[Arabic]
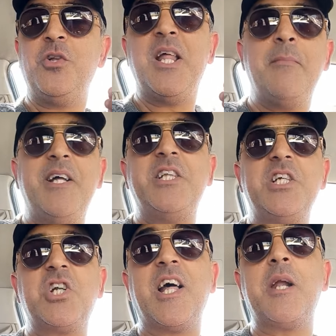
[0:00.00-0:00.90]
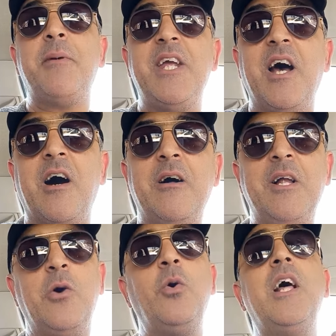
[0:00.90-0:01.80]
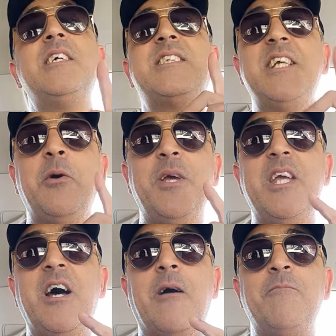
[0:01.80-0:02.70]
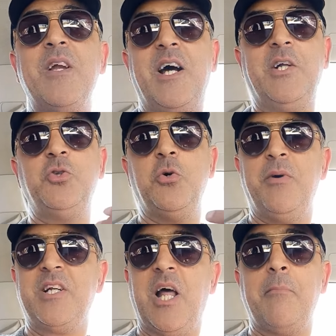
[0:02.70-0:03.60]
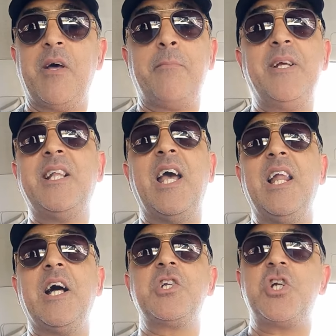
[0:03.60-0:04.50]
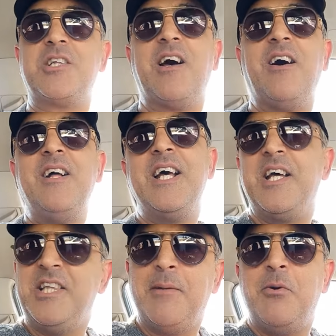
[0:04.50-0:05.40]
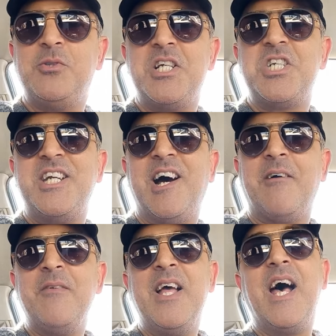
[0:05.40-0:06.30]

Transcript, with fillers: النماذج الغربيه والاسيويه عندهم هذا العمر بدايه الانشطه النموذجيه